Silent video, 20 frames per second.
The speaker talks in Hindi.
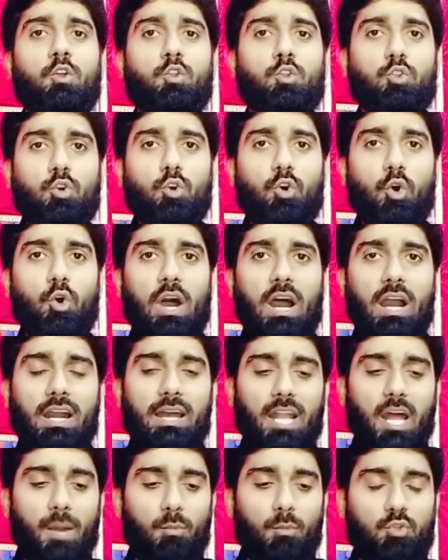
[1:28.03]
तो
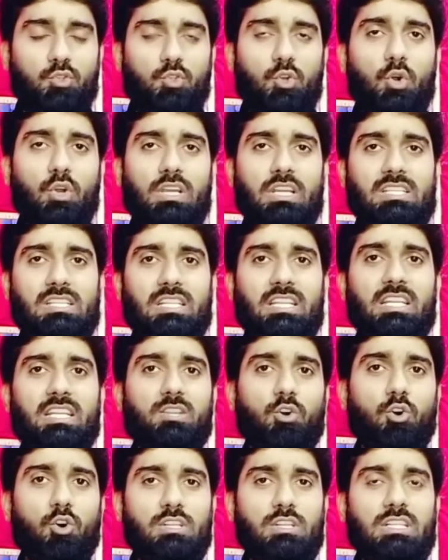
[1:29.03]
अगर हम उसको किसी
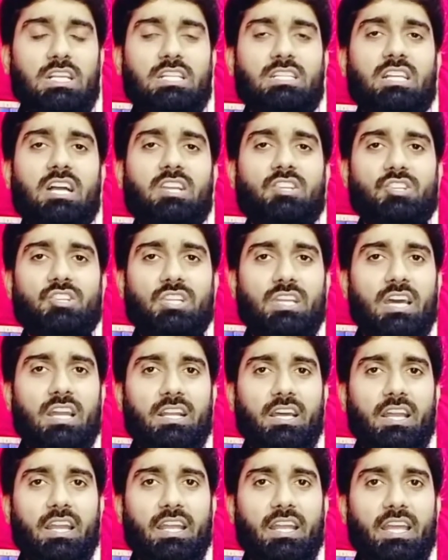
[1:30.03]
दोस्त के साथ
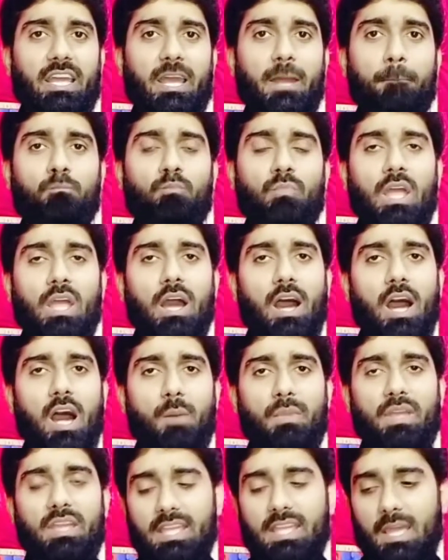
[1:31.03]
शेयर करेंगे
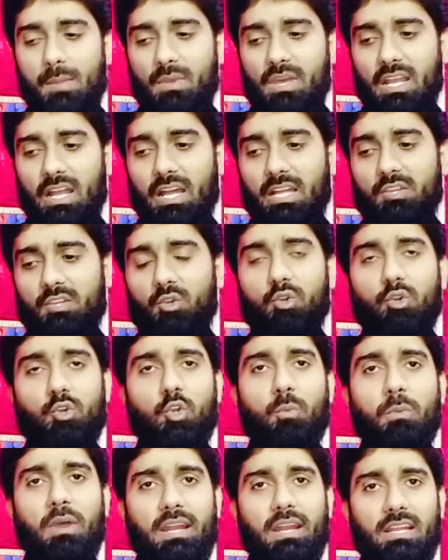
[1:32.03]
हाँ भाई ये मेरा
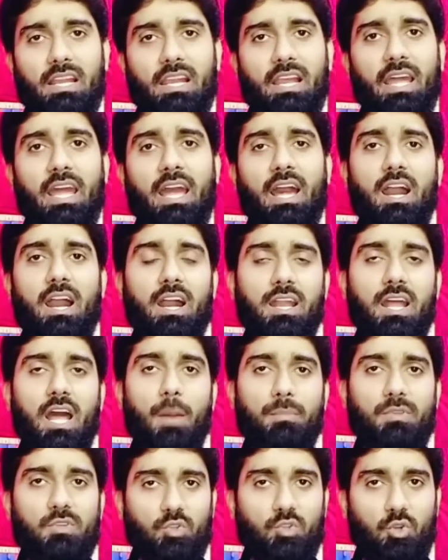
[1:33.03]
यूट्यूब हैंडल है अगर
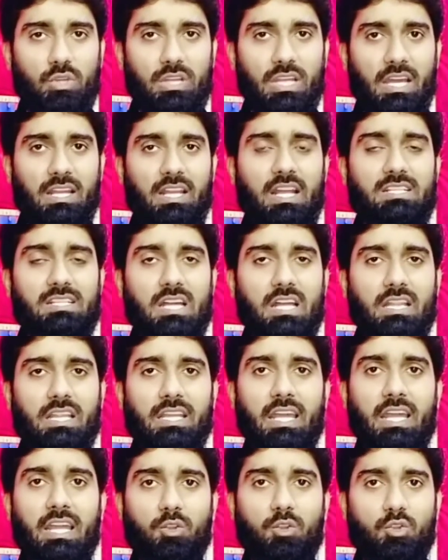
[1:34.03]
आप इसको देखना
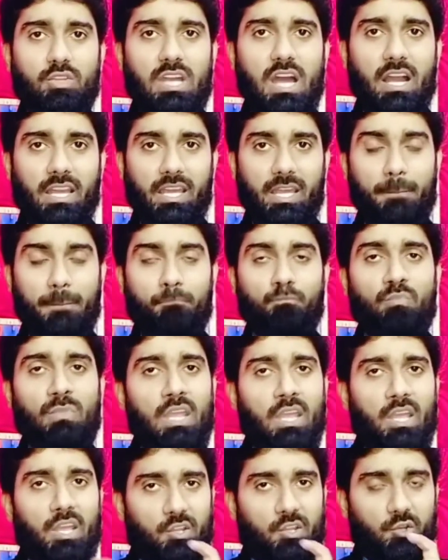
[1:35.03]
चाहते हैं तो जाके
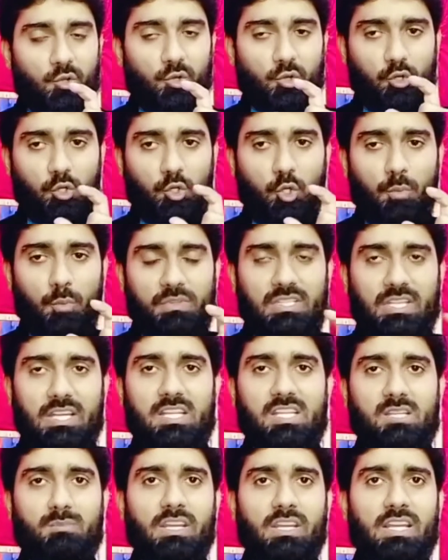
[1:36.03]
यूट्यूब
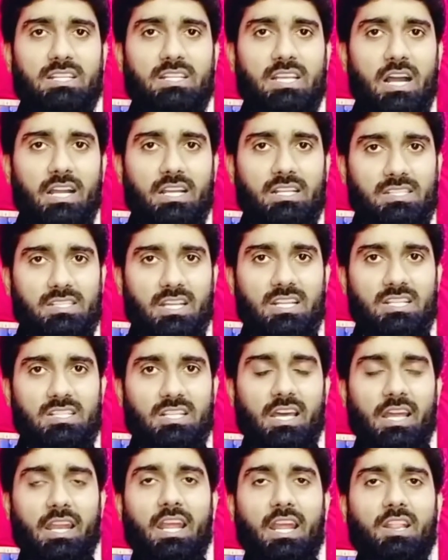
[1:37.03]
सर्च में जाके सर्च
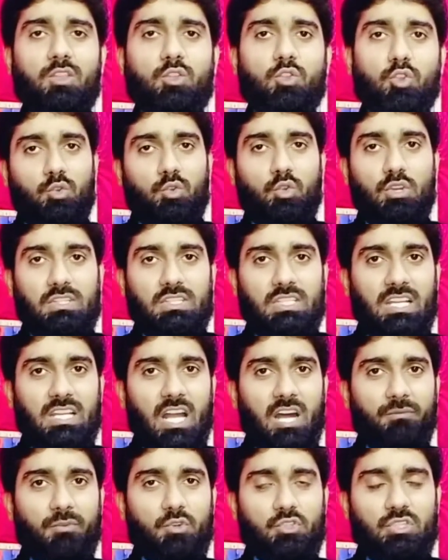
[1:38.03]
करें तो
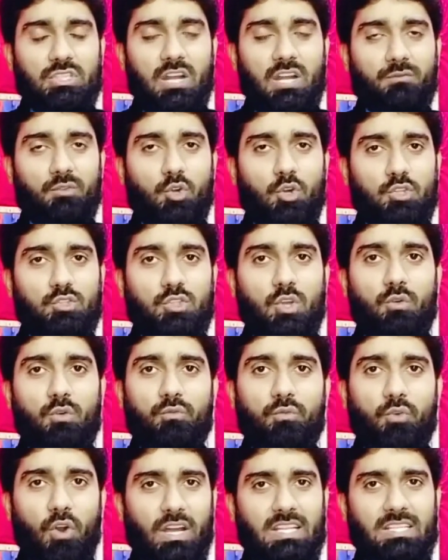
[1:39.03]
सिर्फ और सिर्फ दोस्तों
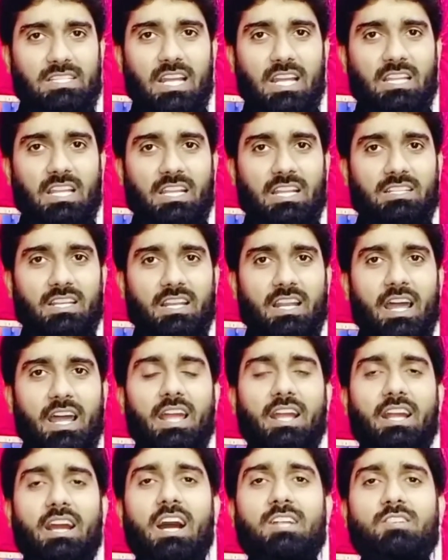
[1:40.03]
वही चैनल नज़र
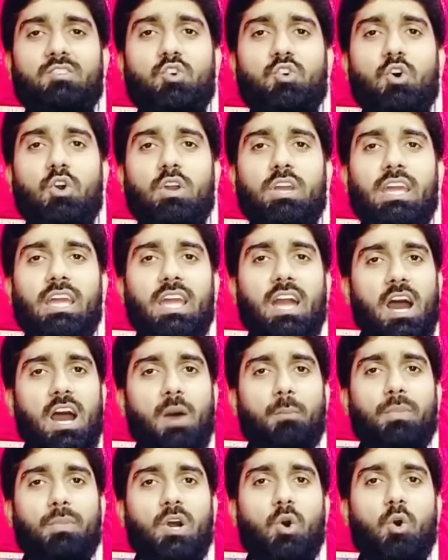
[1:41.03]
आएगा जो कि
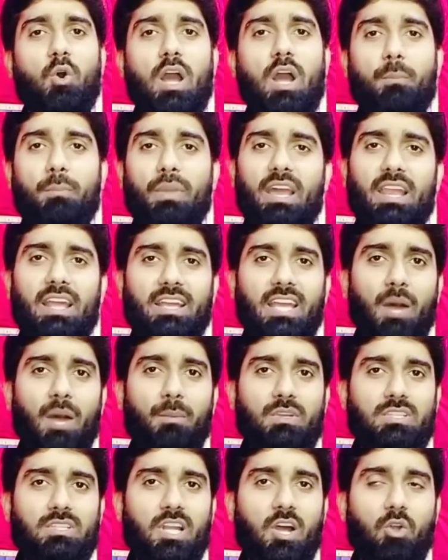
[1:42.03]
आपका होगा पहले क्या
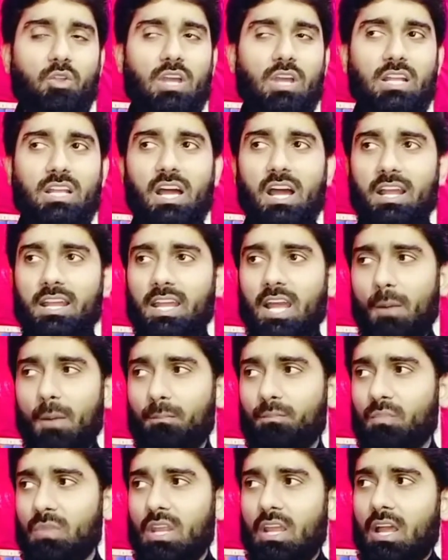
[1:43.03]
मसला होता था कि हम